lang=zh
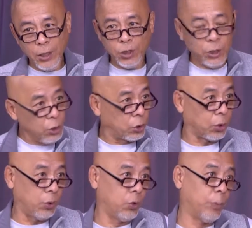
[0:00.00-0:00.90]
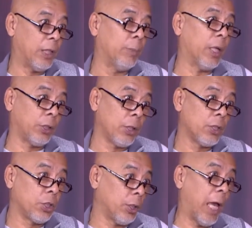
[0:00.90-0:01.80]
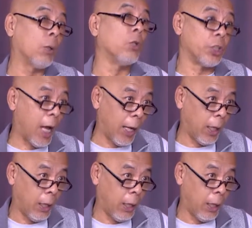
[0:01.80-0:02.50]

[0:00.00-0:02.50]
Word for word: 着车的时候就被人把车胎给我扎了。